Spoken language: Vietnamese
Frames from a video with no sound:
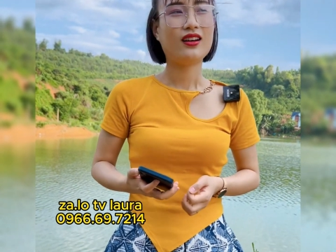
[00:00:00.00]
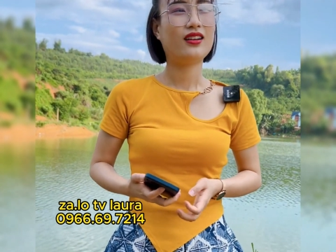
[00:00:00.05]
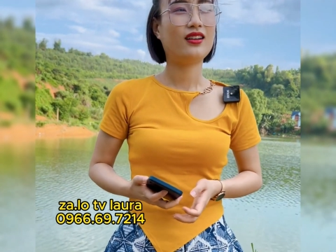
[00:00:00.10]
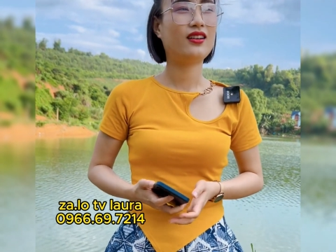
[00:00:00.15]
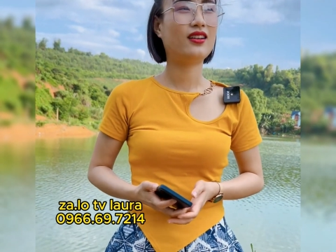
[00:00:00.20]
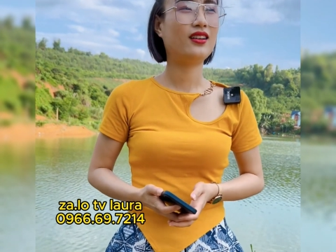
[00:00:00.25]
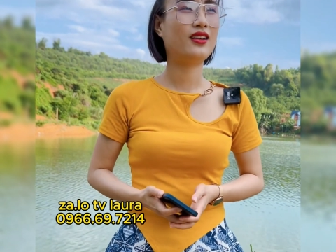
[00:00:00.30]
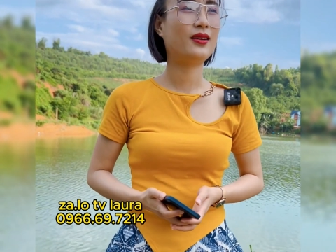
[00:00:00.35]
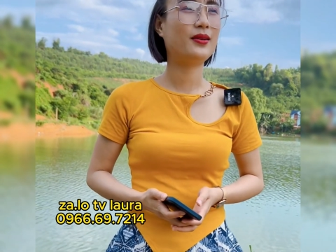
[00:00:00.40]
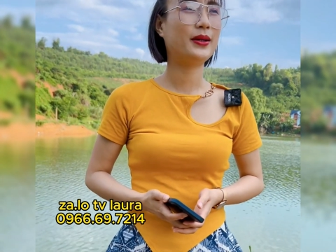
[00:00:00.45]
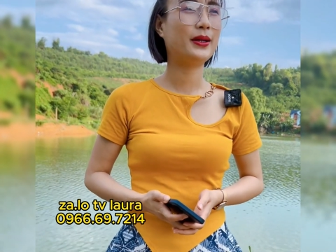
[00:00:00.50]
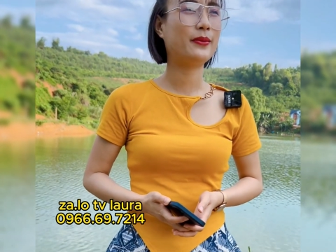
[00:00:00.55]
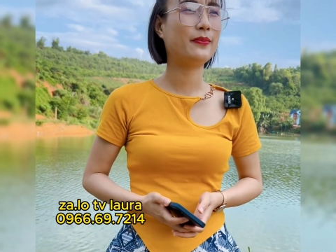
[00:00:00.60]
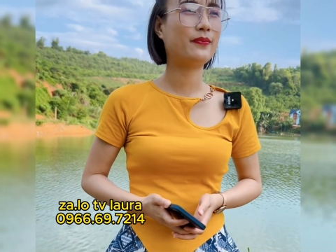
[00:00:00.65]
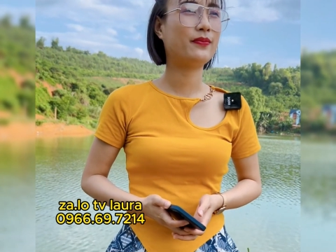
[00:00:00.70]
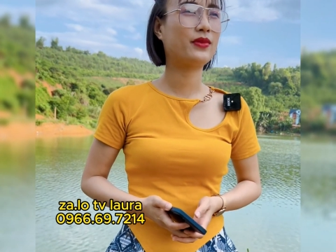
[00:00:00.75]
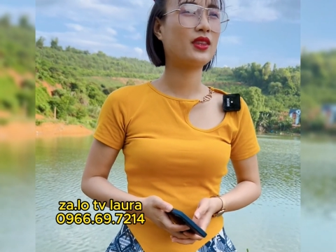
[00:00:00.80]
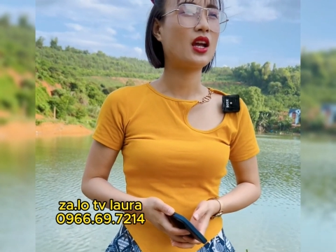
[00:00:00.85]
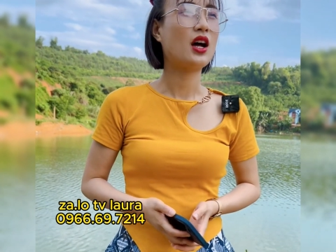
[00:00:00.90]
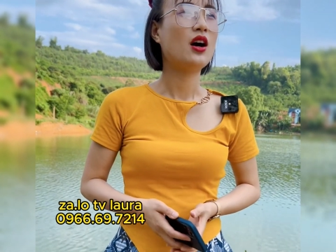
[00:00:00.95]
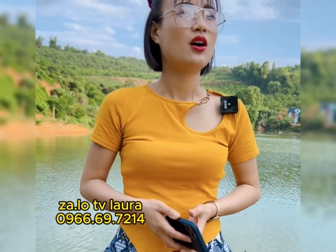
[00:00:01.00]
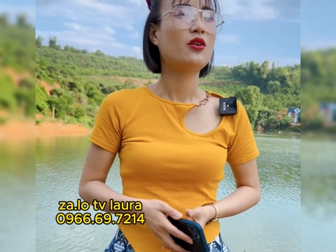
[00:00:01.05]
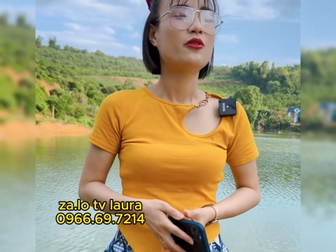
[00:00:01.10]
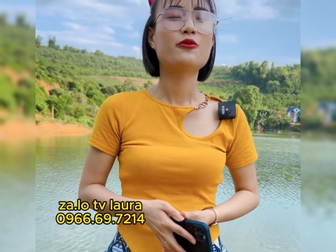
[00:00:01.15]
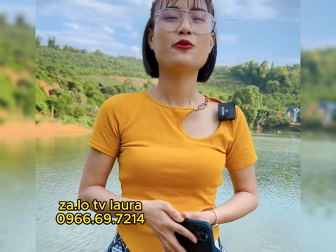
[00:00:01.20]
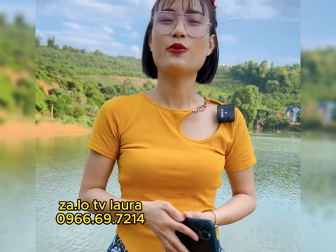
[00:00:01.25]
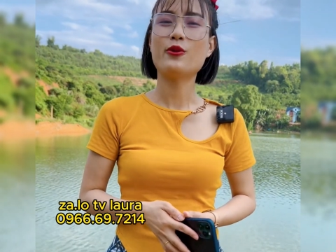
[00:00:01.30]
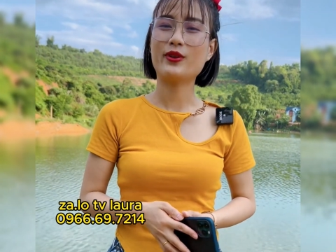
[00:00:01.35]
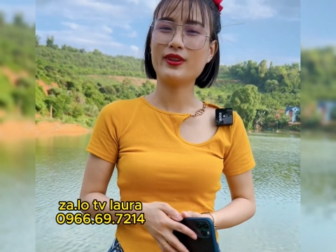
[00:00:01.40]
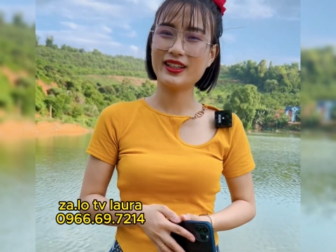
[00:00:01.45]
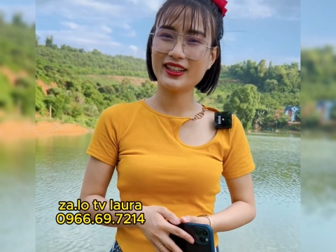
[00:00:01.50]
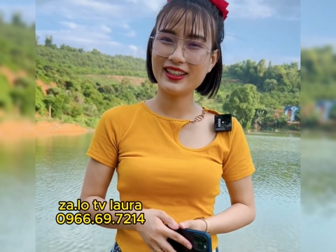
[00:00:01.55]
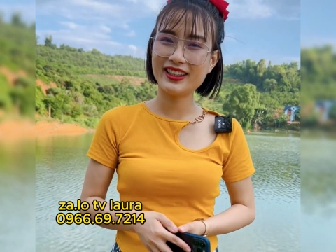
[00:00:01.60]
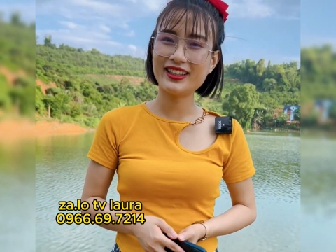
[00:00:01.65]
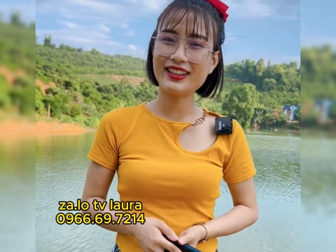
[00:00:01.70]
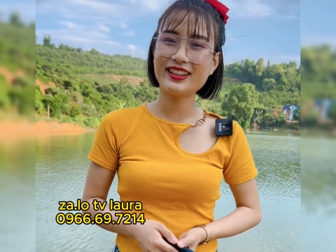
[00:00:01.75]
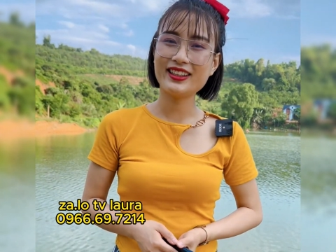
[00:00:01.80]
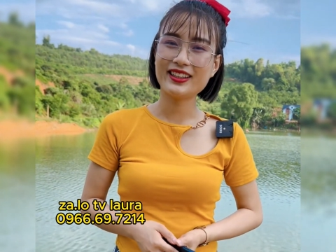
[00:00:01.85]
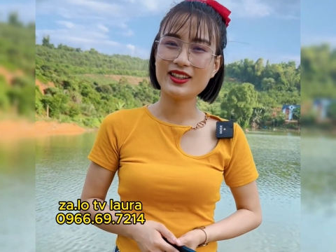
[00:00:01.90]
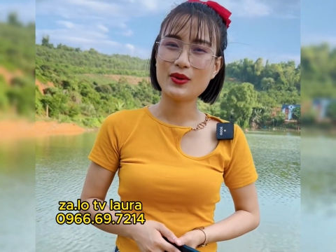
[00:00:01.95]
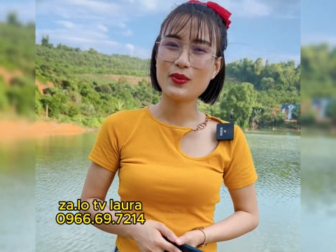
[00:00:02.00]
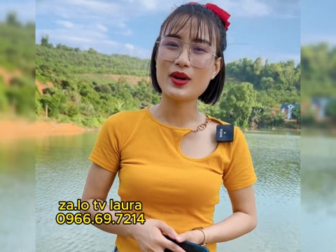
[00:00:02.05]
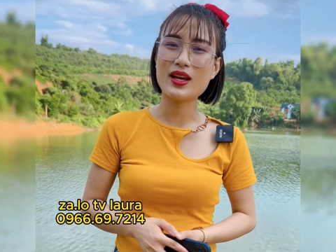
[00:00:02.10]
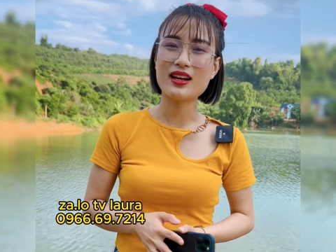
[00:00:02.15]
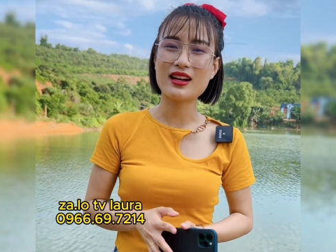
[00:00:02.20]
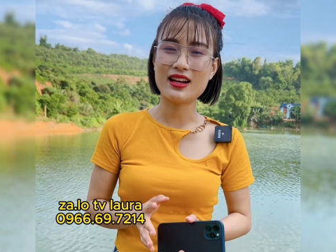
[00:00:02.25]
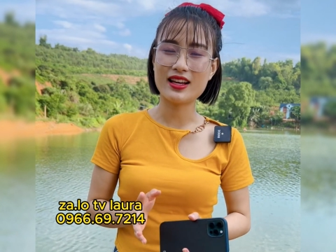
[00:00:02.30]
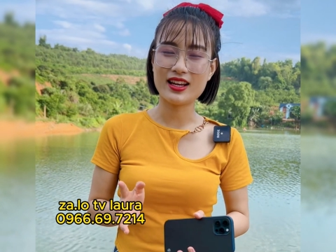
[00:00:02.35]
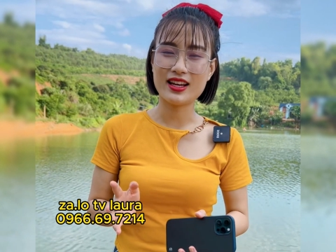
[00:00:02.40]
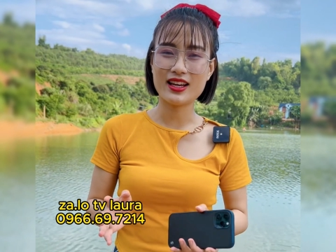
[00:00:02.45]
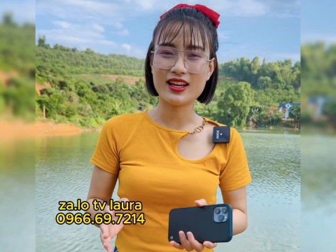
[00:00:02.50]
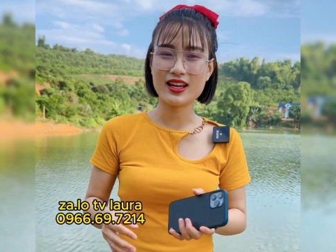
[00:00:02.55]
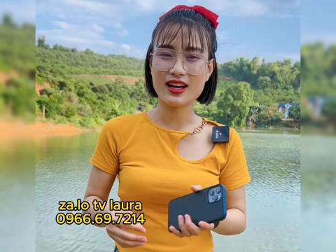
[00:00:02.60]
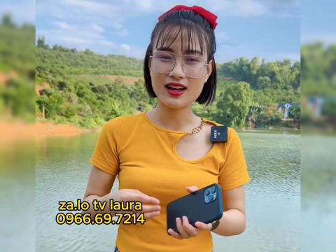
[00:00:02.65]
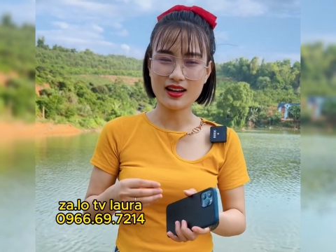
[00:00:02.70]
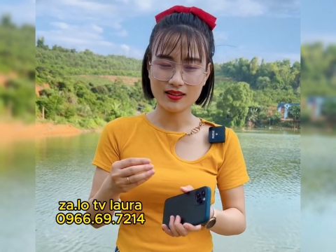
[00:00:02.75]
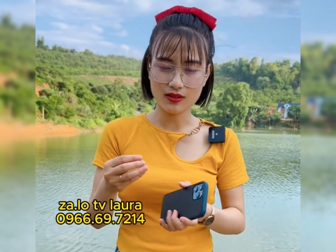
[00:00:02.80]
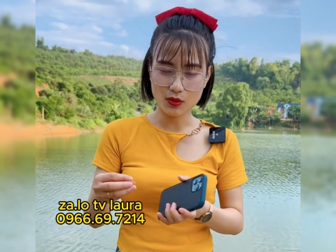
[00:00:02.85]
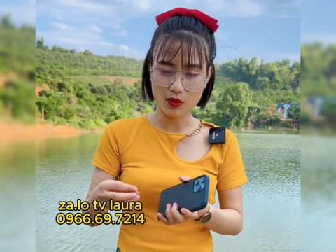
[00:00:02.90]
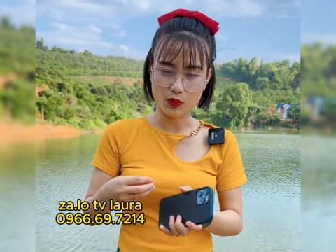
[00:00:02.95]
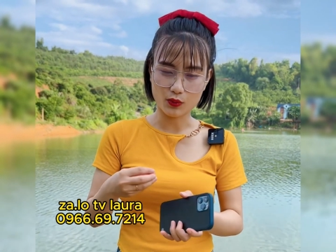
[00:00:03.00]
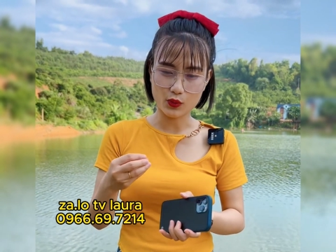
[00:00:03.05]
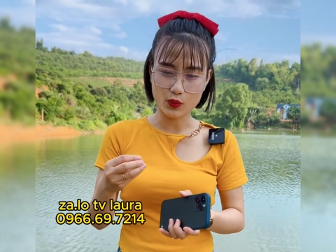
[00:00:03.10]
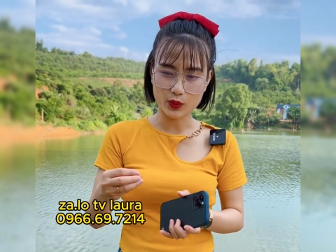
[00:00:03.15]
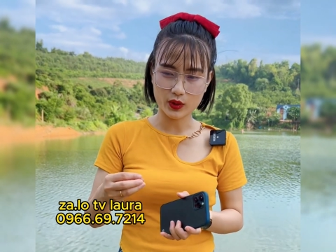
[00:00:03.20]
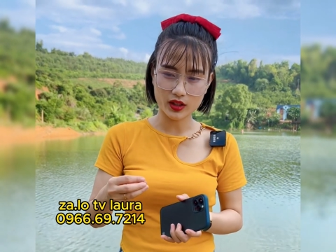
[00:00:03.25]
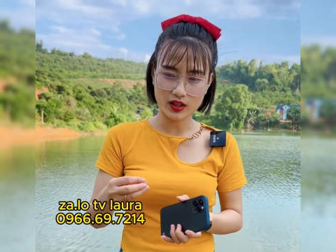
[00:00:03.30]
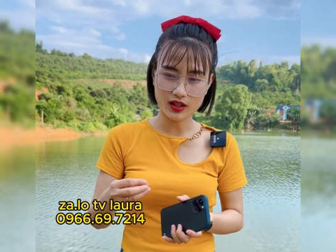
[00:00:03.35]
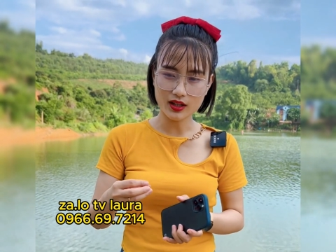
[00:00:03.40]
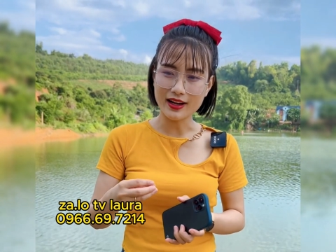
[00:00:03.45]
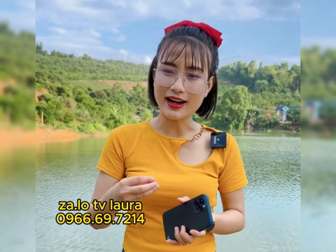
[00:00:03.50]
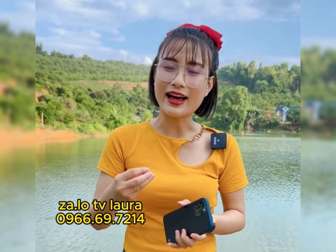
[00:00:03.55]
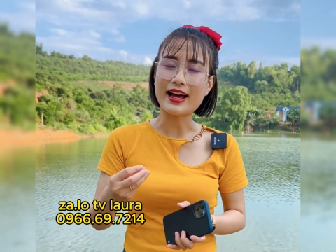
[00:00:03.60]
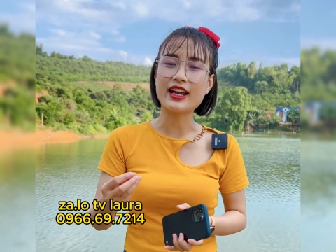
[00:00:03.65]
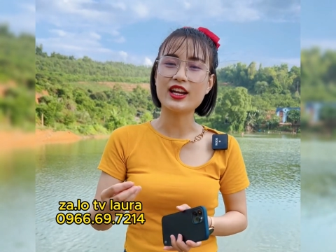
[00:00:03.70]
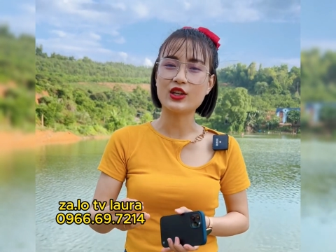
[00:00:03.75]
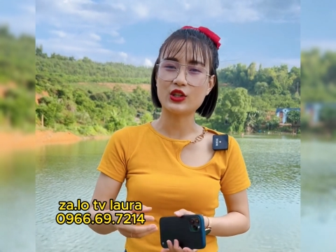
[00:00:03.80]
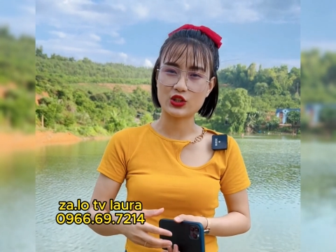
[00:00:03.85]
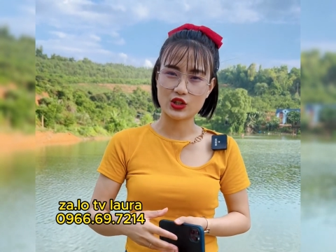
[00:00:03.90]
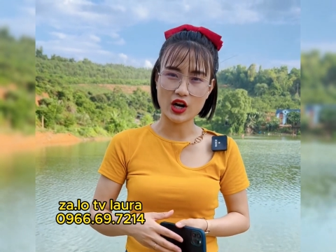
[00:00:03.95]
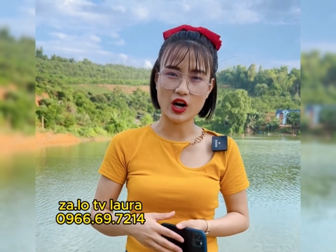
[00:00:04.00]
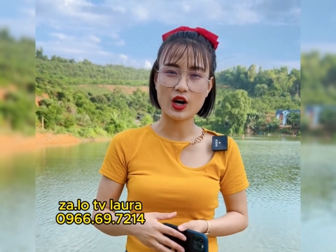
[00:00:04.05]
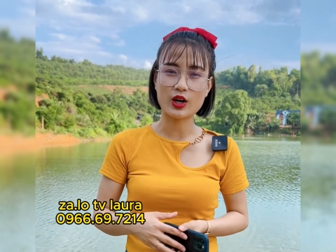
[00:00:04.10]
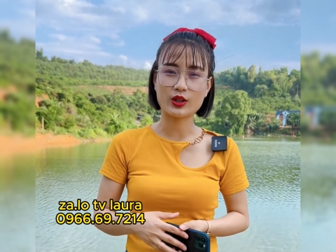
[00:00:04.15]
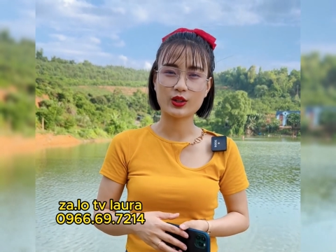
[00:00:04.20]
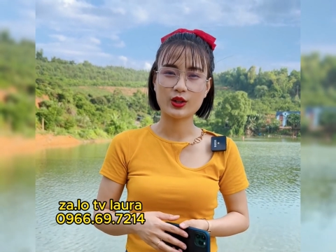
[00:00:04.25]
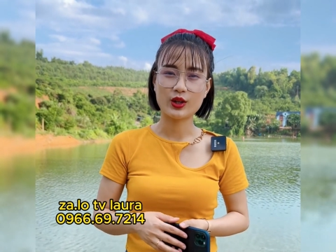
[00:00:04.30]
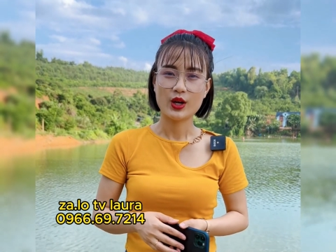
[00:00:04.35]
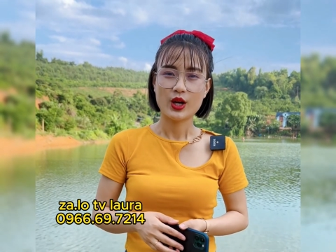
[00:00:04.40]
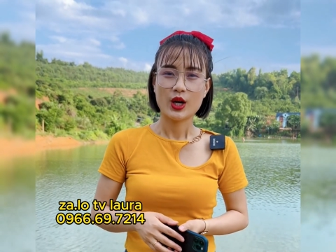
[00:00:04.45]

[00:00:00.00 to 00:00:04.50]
Ờ... Um... Phụ nữ, nguyên lý của phụ nữ là hình tròn,